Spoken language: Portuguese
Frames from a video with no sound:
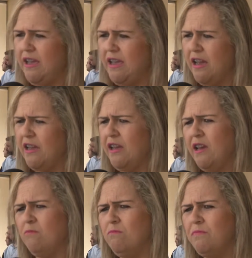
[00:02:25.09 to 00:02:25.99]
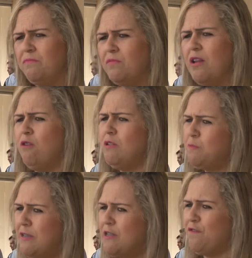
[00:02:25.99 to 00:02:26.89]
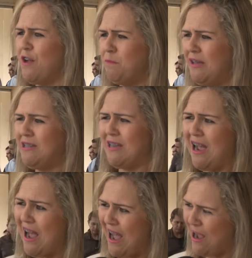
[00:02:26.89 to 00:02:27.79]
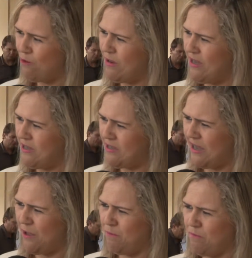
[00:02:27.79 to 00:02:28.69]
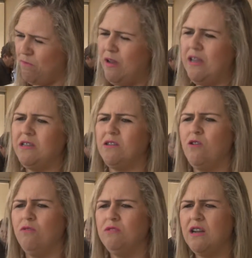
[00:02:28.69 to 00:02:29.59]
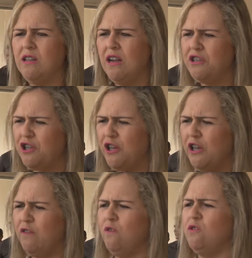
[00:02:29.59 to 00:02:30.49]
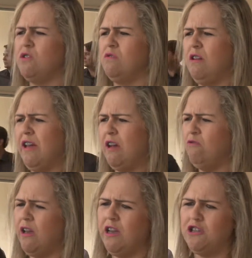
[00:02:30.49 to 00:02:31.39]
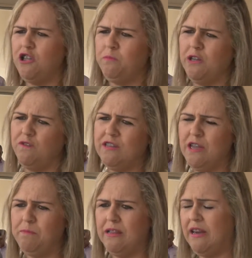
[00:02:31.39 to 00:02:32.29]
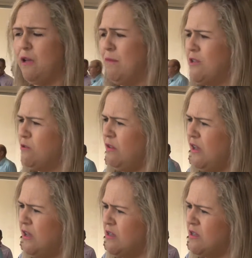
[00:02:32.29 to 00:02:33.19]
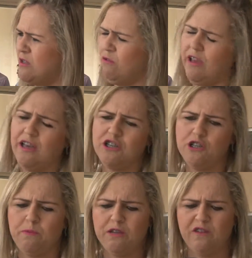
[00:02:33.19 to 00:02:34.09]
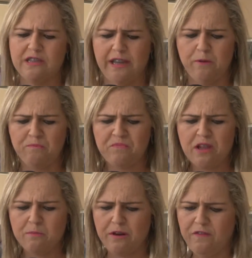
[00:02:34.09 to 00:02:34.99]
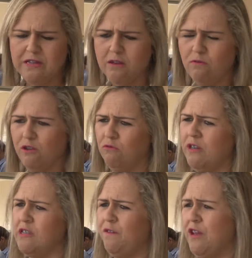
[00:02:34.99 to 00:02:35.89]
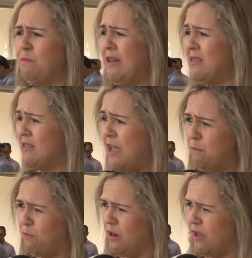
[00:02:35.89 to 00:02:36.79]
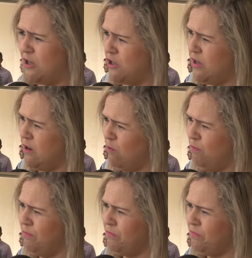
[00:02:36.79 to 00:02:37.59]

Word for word: E aí não especificamente a água em si, mas os atrativos, é, o que, que a gente pode fazer para atrair mais turistas, o que, que a gente pode fazer para fazer com que o turista fique mais tempo na região,